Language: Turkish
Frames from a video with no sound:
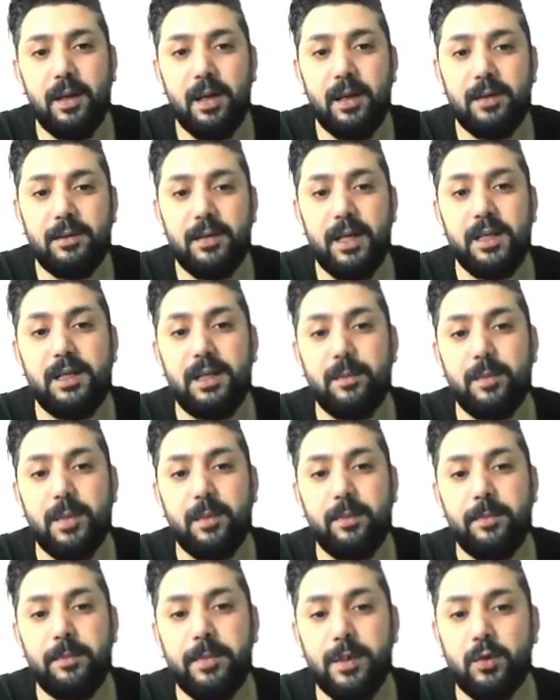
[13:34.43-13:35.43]
Dediğim
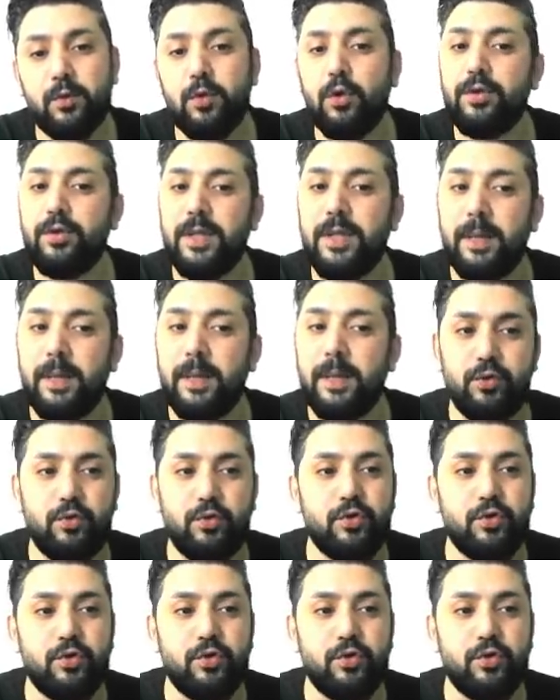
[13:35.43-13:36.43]
gibi Bitcoin'de bir
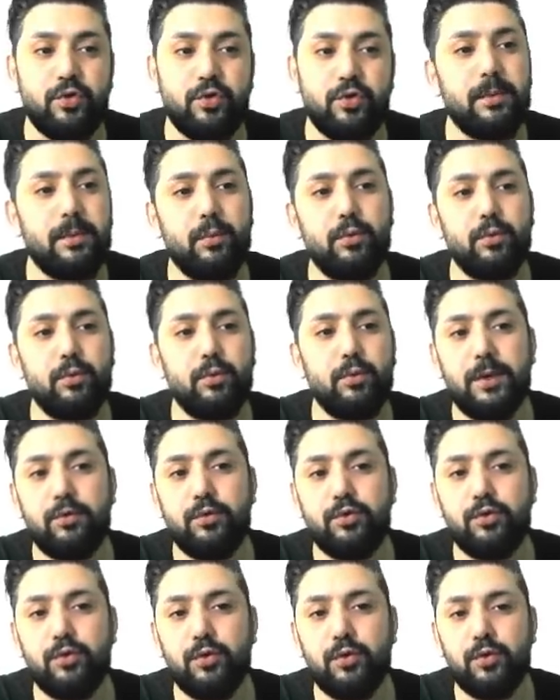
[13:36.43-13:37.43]
düşüş gelir bunu da
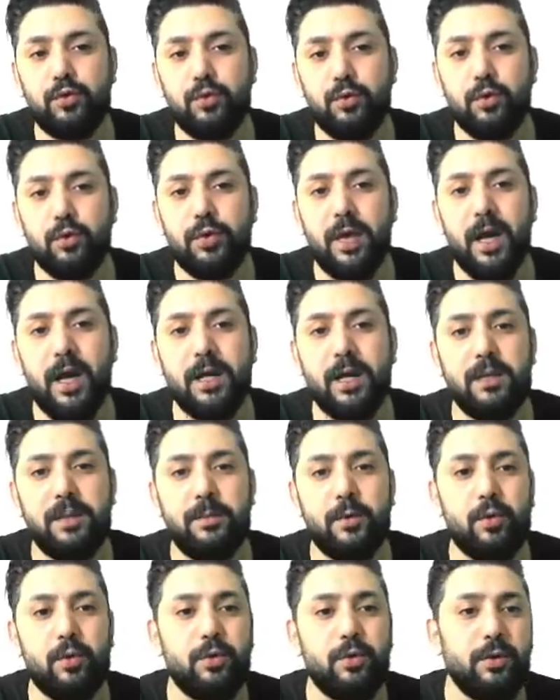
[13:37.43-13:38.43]
düşürür. O da
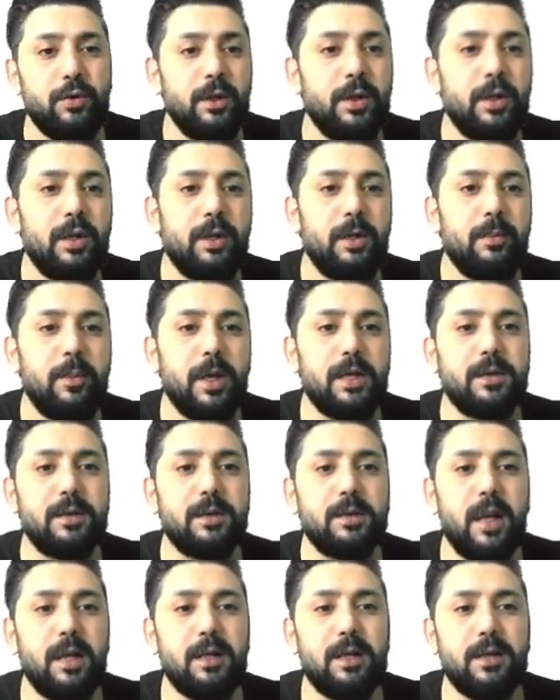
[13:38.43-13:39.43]
ayrı bir konu.
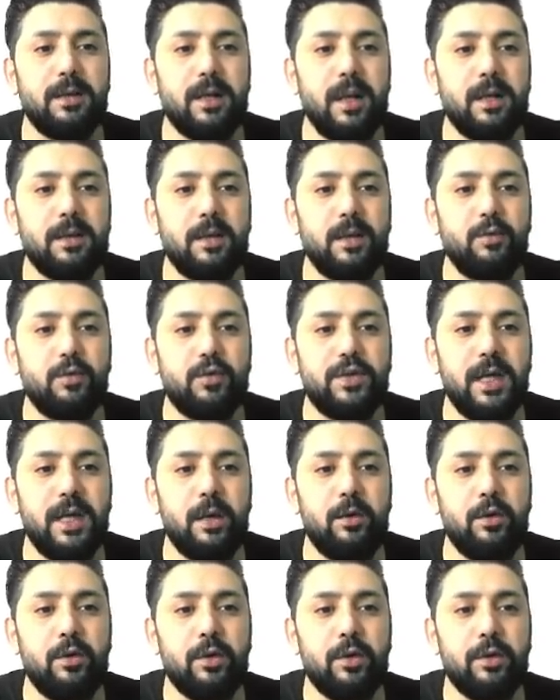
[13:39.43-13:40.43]
Bakın dalga dalga
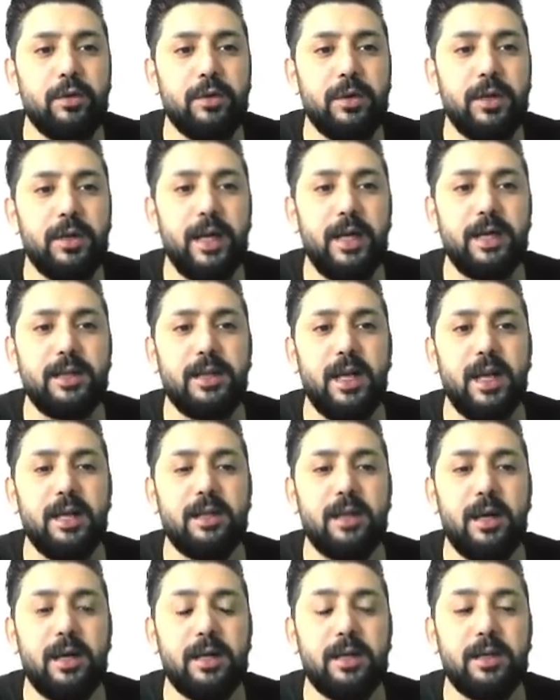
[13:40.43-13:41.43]
yükseliyor. Her
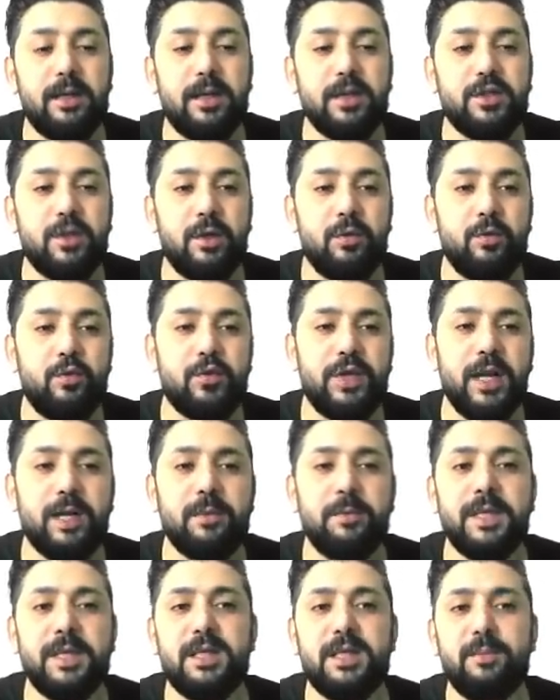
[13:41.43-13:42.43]
dalga arkadaşlar
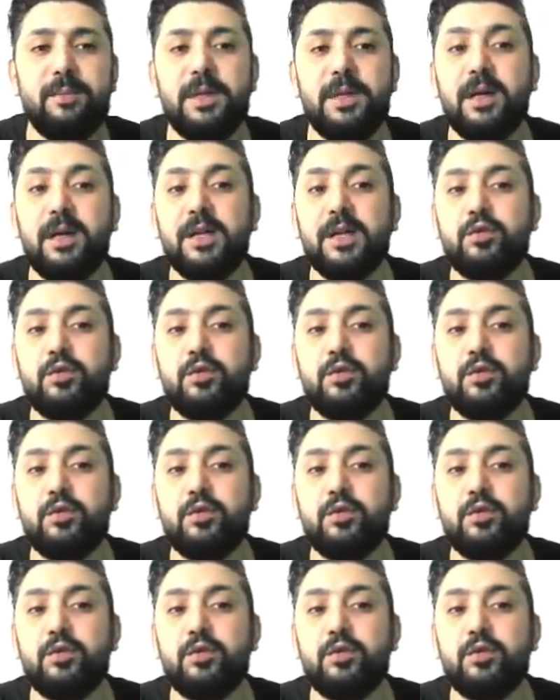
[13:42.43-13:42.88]
düzeltmesi birkaç